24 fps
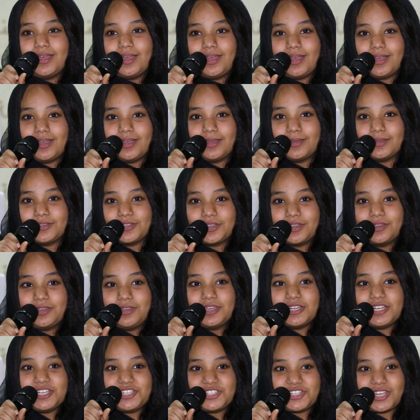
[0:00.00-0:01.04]
آه،
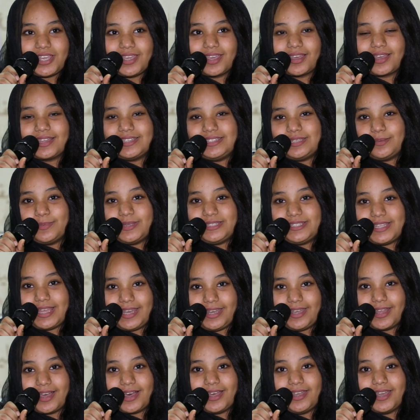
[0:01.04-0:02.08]
كل شيء قدمته
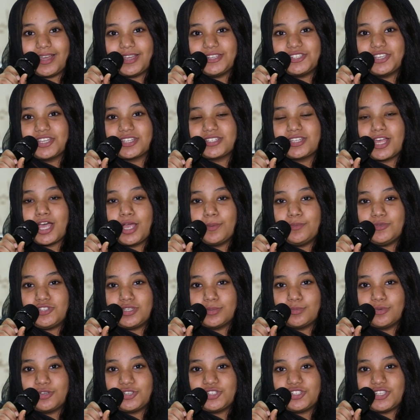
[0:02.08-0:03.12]
لنا أنا أشكر صاحب
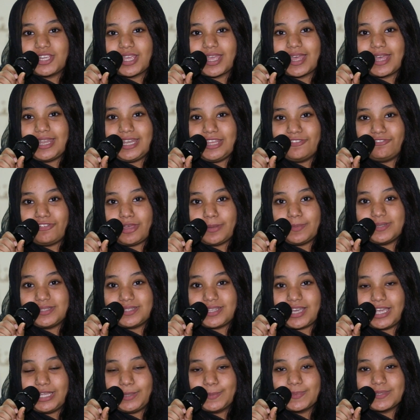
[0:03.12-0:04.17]
السمو الشيخ خليفة بن
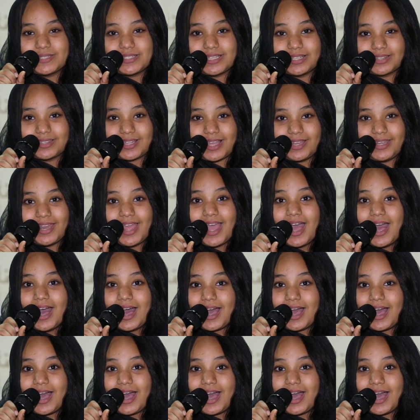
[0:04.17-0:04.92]
زايد بن سلطان